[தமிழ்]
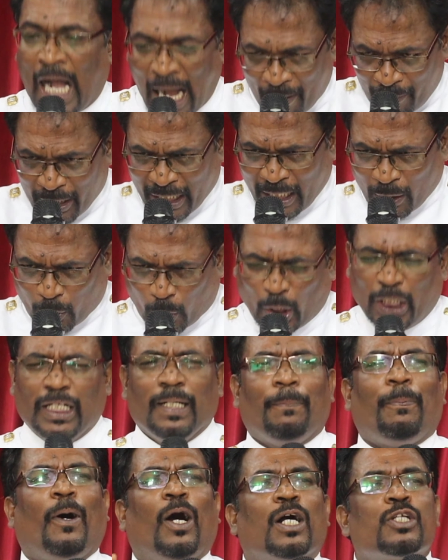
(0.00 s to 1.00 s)
அவங்களை
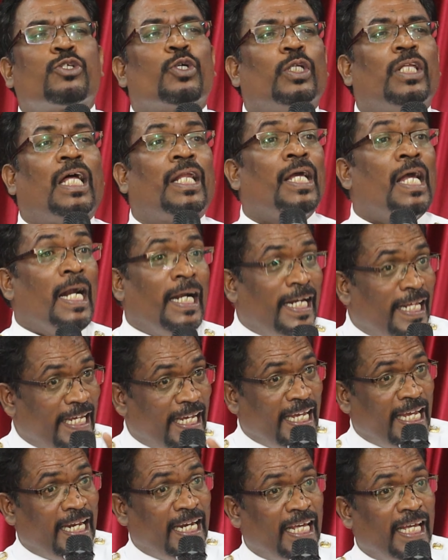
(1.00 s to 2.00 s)
கொண்டு போக சொல்றாரு
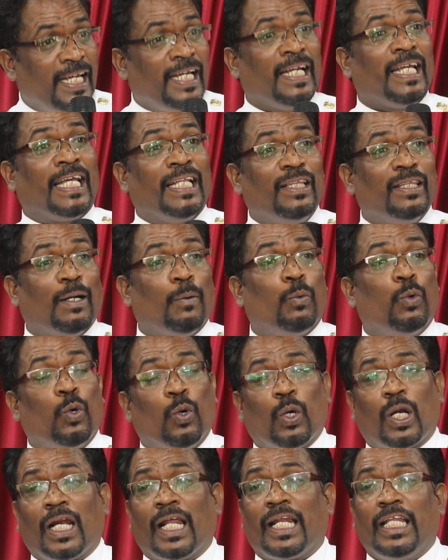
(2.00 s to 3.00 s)
நீனு இந்த
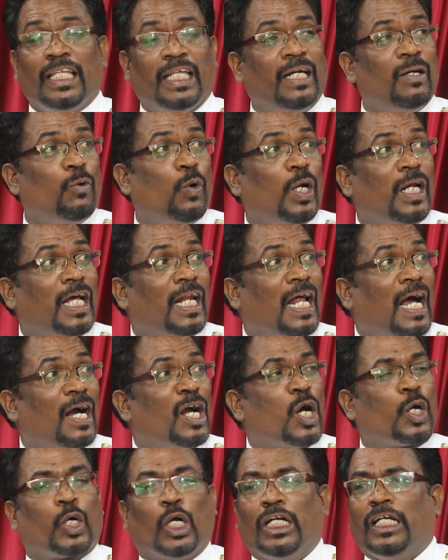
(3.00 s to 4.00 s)
ஊர்ல இருந்து உன்னை
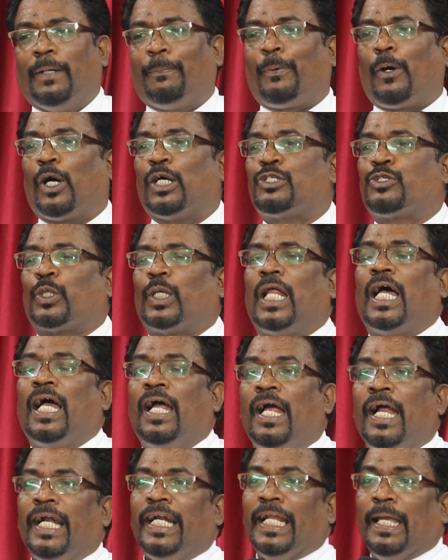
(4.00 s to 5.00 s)
நாங்க கொண்டு போக சொல்ல
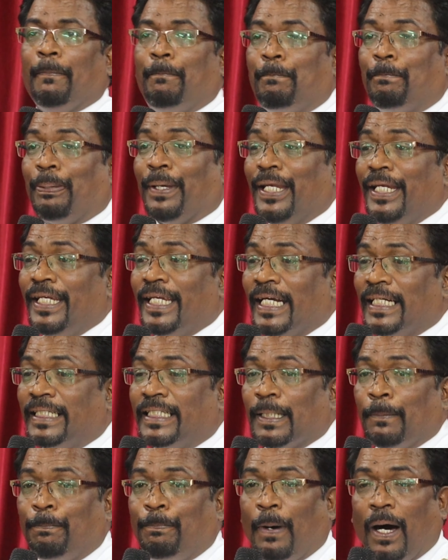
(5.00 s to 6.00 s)
நீ
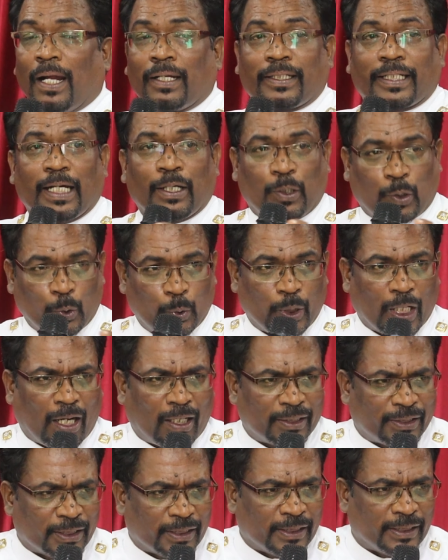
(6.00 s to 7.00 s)
பின்னிட்டு பார்க்க
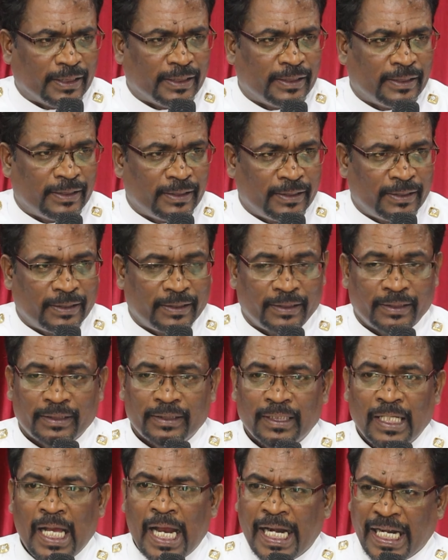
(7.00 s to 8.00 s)
கூடாது
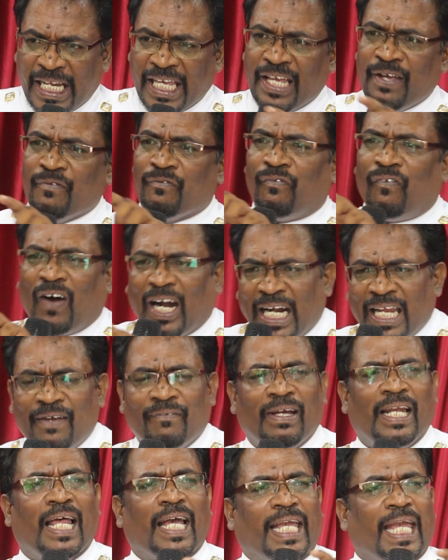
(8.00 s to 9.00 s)
நீ வழி
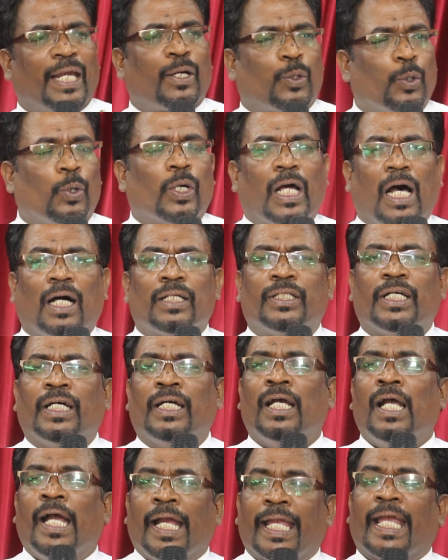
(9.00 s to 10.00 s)
விலகி கூடாது
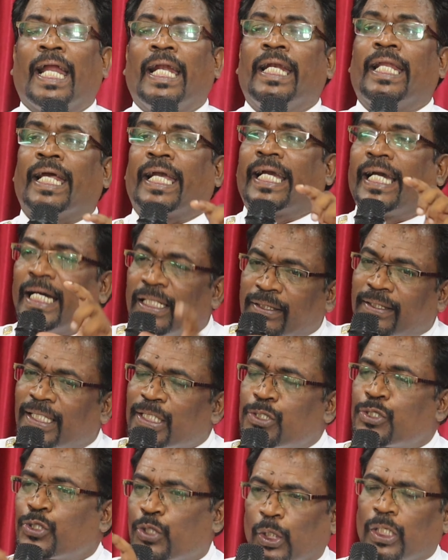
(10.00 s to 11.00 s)
என்று
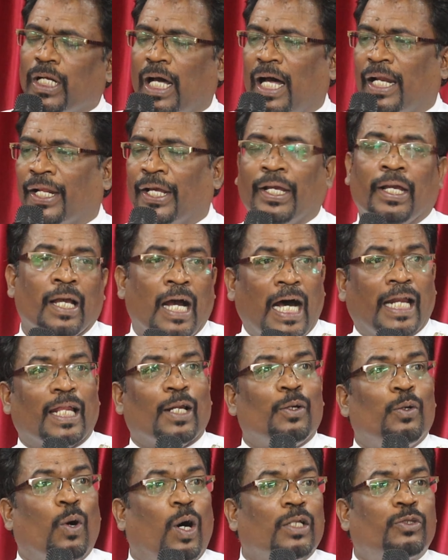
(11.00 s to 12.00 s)
கத்த சொன்னாரு ஆனா
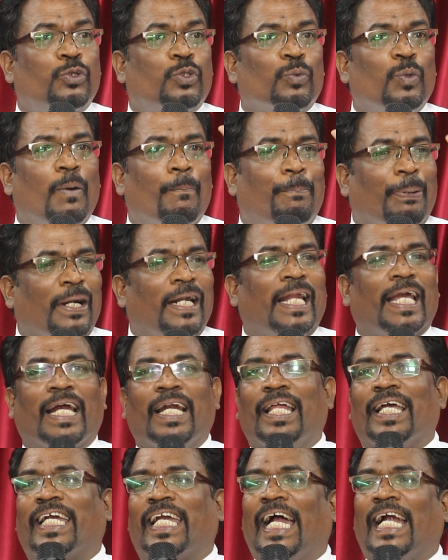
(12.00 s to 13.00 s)
லோத்துவும்
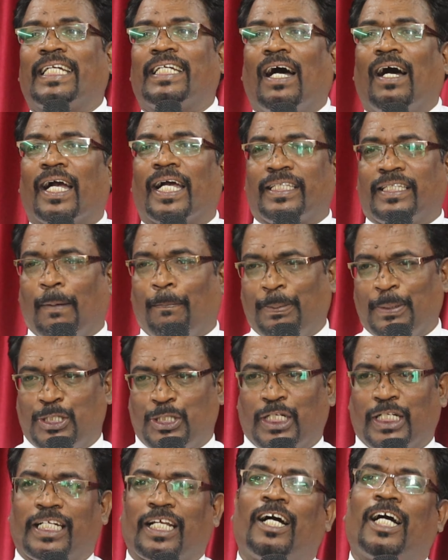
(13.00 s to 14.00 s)
பிள்ளைகளும் கேட்டாங்க
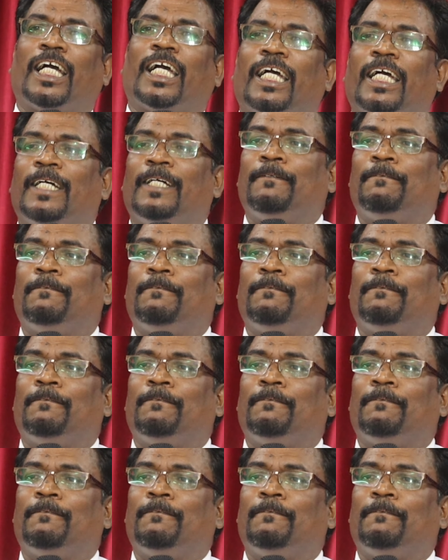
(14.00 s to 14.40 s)
தப்பிச்சுக்கிட்டாங்க